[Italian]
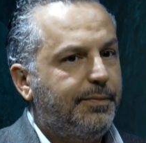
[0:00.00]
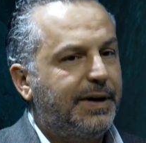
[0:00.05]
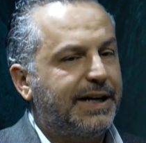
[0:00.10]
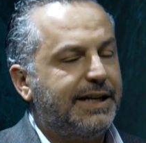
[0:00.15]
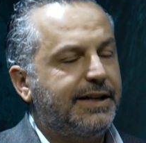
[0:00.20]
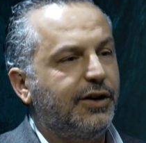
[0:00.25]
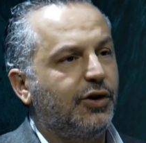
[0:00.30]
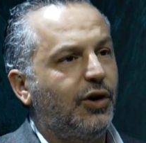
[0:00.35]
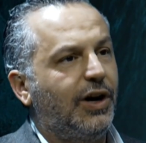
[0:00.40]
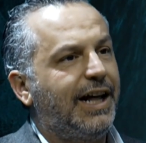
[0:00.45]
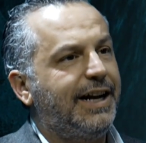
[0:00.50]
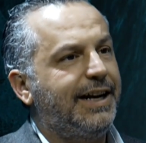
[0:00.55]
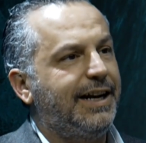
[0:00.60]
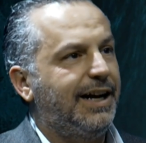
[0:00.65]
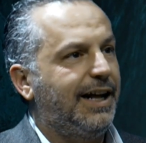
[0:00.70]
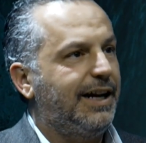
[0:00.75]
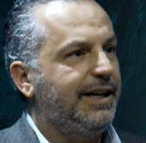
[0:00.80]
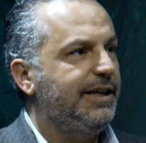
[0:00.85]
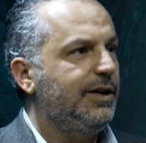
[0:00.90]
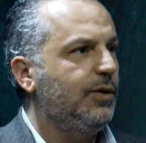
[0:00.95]
particolare
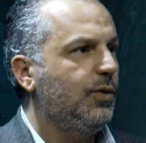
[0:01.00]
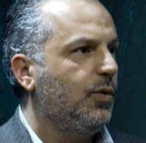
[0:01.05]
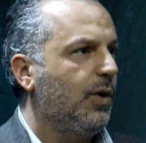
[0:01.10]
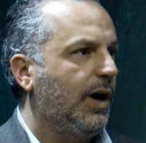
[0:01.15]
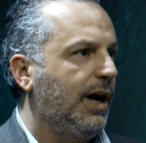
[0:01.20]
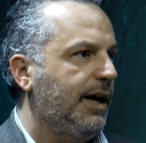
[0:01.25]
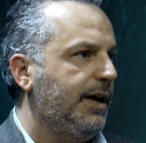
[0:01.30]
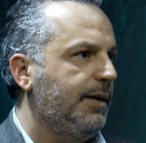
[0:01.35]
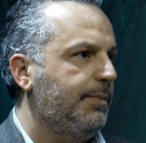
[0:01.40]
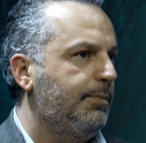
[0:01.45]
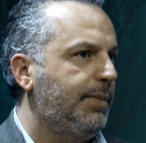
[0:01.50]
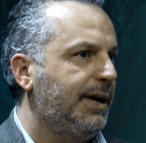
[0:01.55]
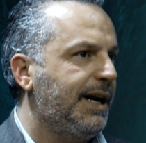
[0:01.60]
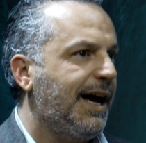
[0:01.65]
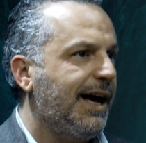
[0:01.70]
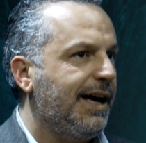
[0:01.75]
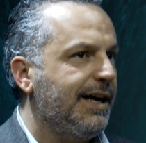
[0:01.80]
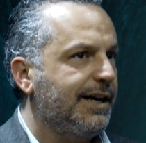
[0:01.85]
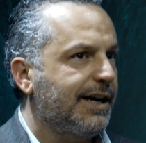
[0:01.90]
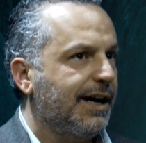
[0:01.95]
la lingua
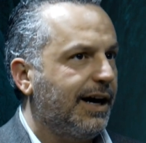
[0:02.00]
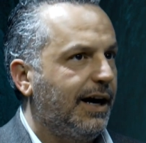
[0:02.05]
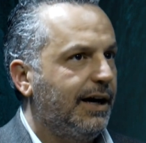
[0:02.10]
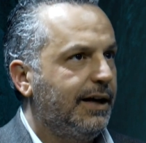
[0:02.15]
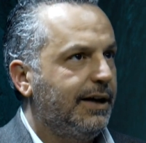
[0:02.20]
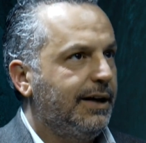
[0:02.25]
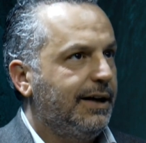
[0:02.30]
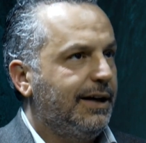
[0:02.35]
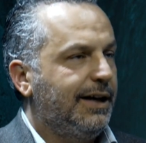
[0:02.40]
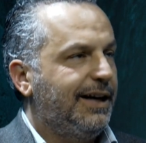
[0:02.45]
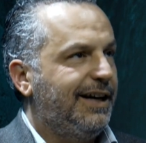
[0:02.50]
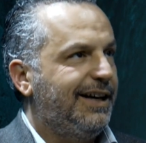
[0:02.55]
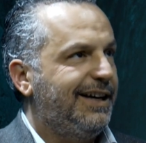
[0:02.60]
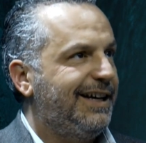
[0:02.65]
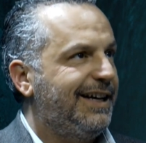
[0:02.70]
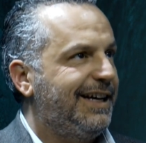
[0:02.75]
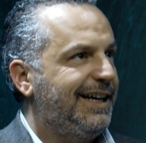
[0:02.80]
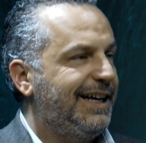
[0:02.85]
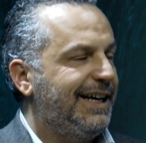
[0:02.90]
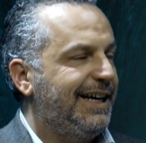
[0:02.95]
ebraica
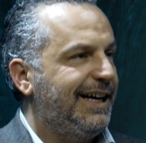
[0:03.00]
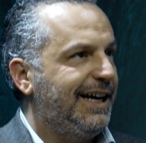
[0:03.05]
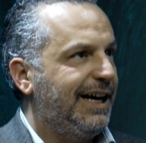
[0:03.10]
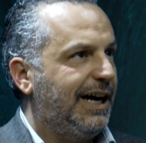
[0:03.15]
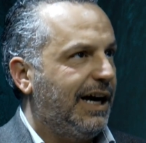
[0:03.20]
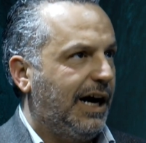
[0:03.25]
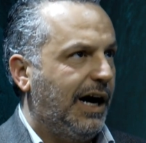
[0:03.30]
eh,